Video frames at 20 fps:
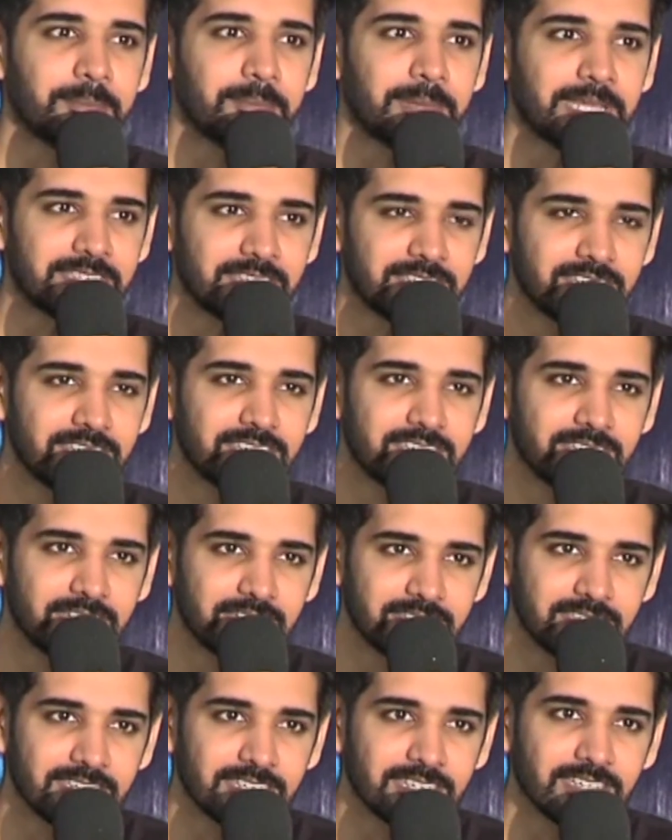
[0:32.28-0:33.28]
మెసేజెస్
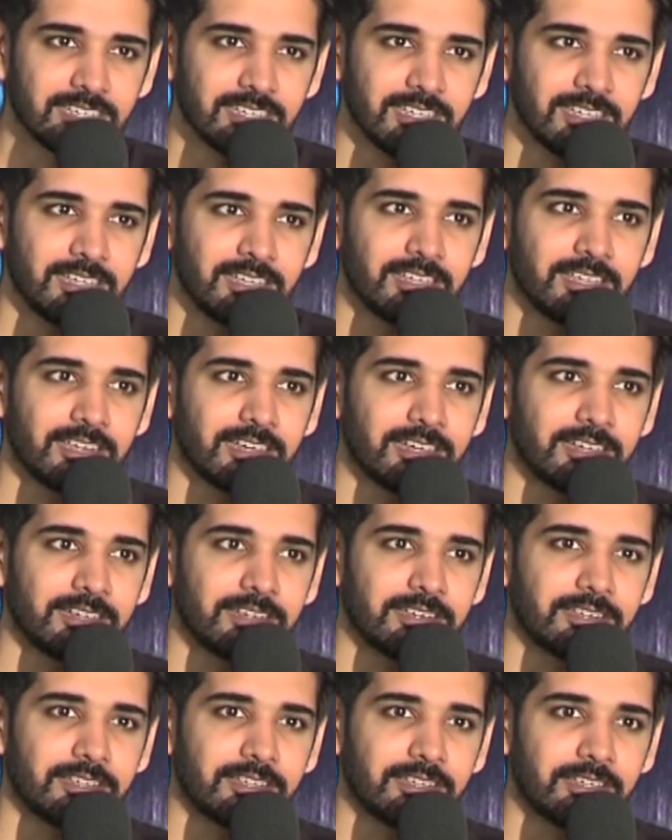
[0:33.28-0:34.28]
చేసి
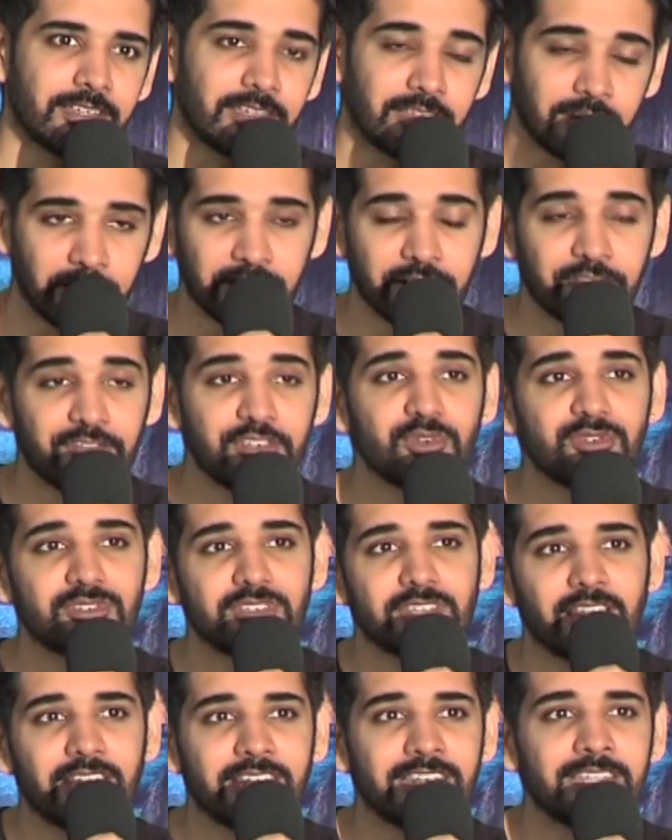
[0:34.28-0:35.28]
రివ్యూస్
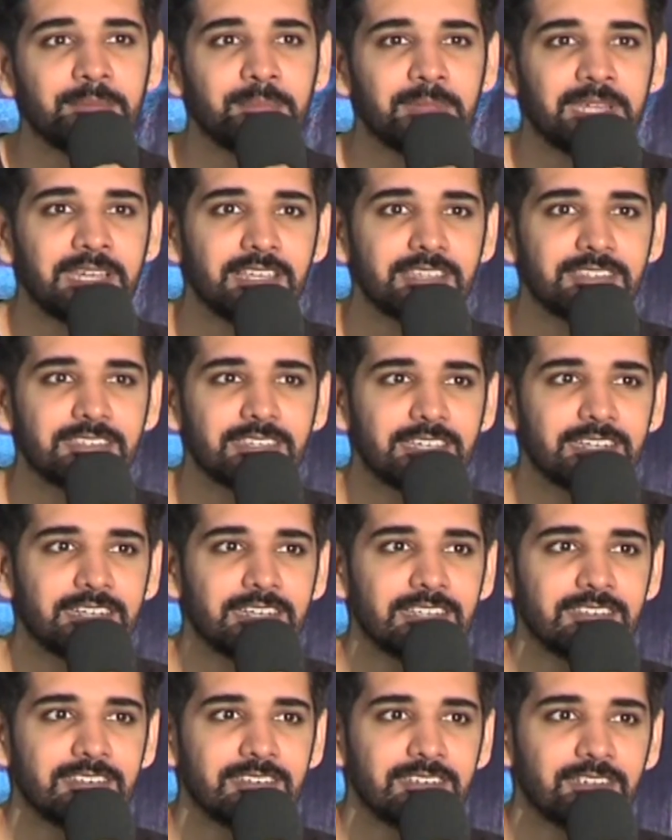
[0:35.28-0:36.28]
కానీ మీడియా సైడ్
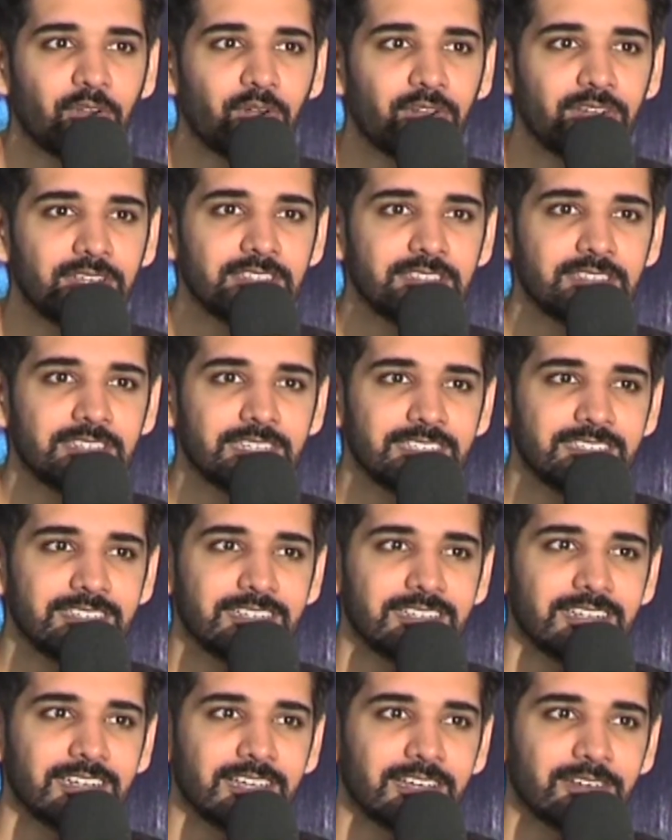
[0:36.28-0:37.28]
నుంచి ఆడియన్స్
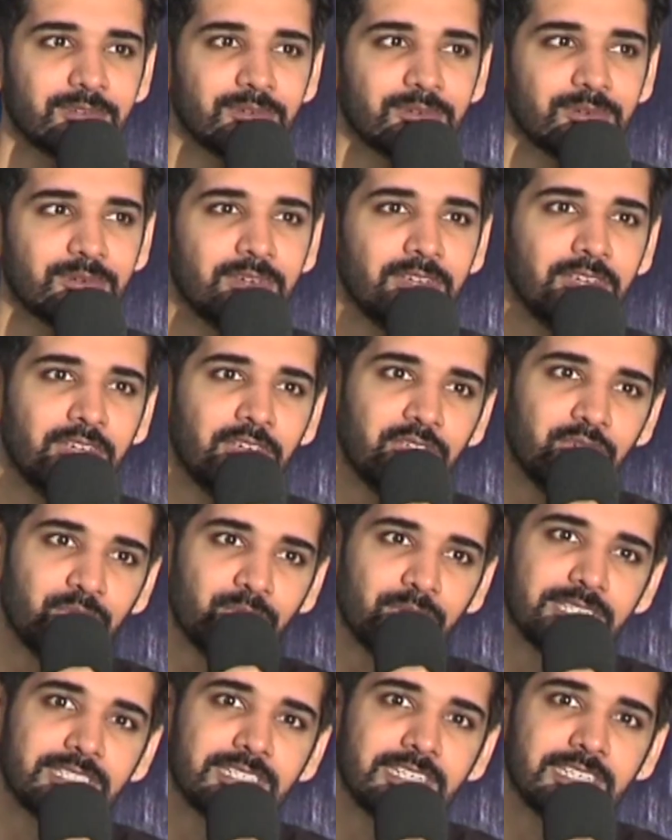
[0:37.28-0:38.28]
నుంచి నాకు
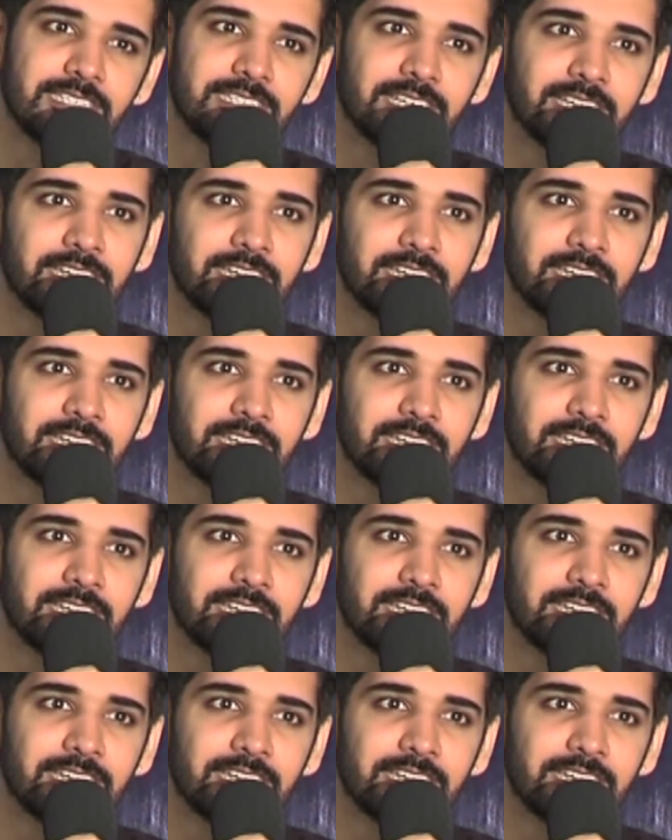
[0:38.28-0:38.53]
యూఎస్ నుంచి